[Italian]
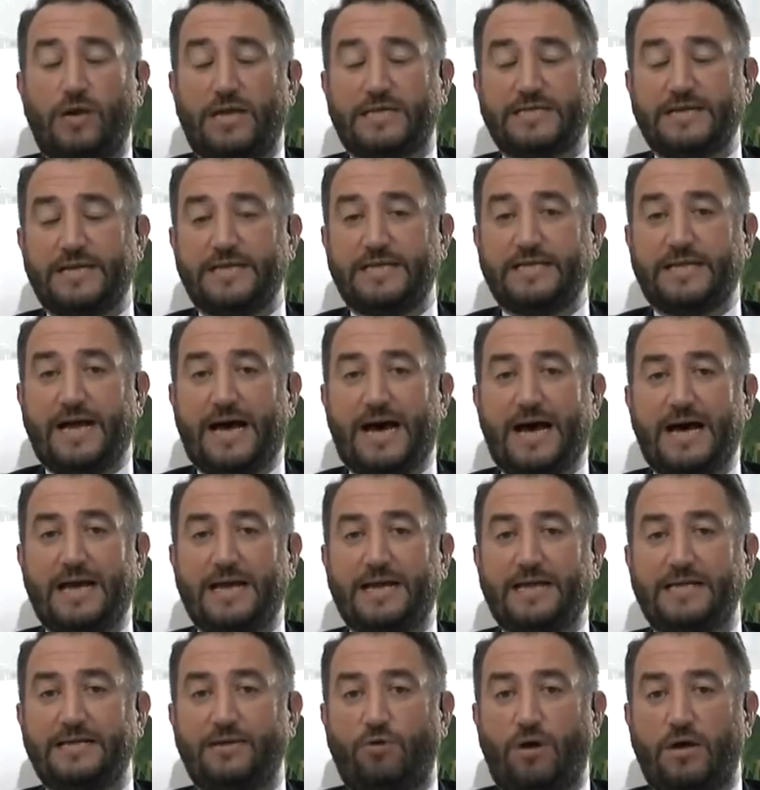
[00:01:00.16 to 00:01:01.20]
sulla sanità
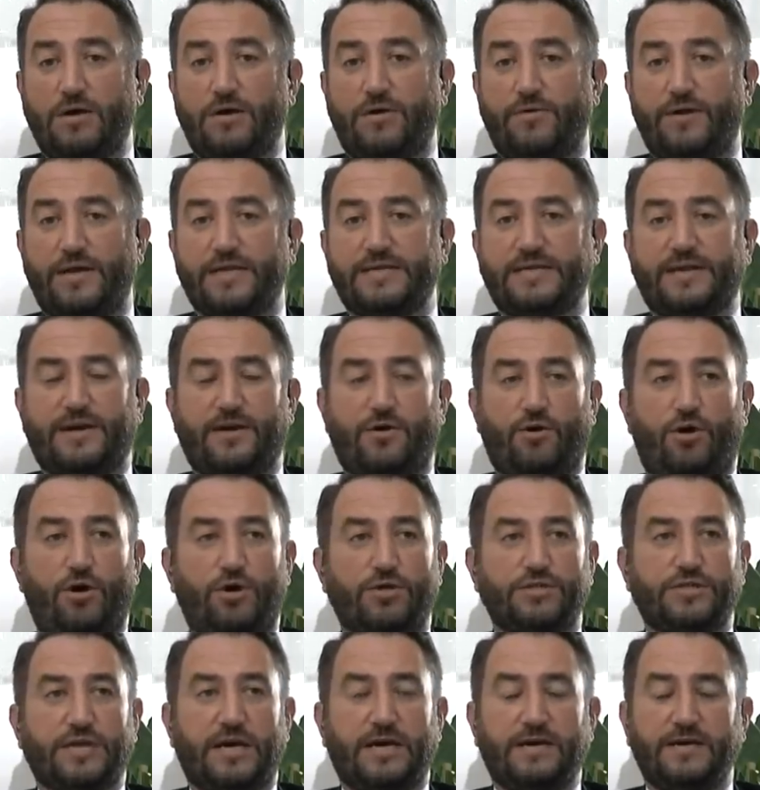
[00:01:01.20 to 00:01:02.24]
le dico anche un'altra
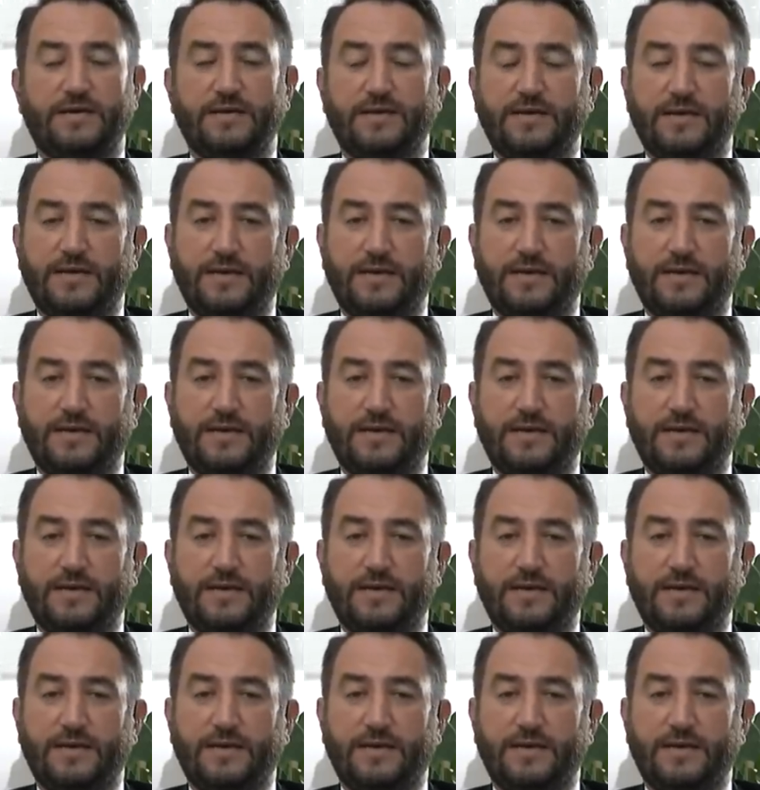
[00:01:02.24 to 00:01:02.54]
cosa,